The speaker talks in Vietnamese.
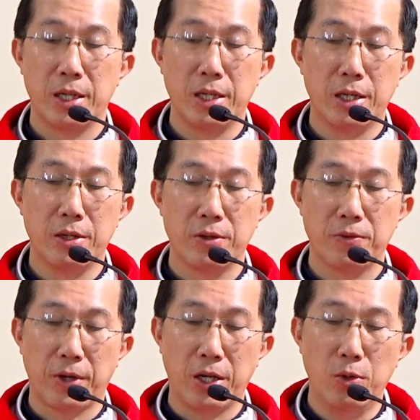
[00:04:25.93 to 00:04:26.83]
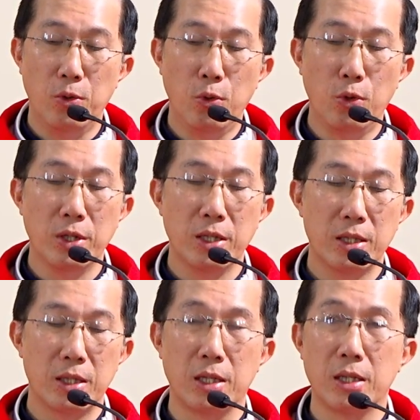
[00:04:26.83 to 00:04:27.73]
Thế nên phải luôn
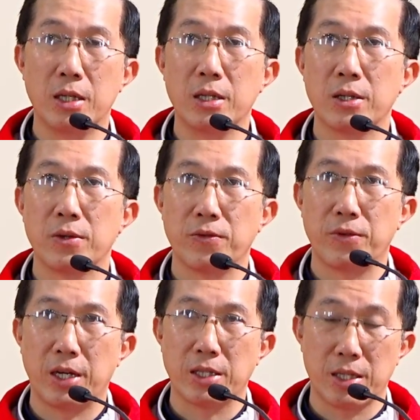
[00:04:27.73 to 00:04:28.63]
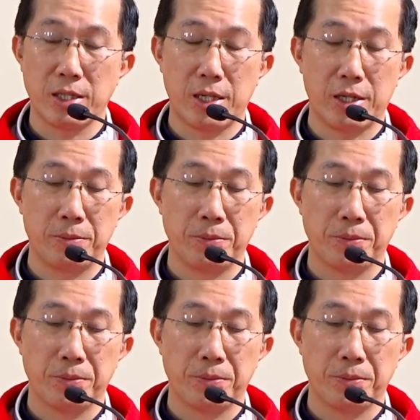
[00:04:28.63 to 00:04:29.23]
tỉnh thức và sẵn sàng.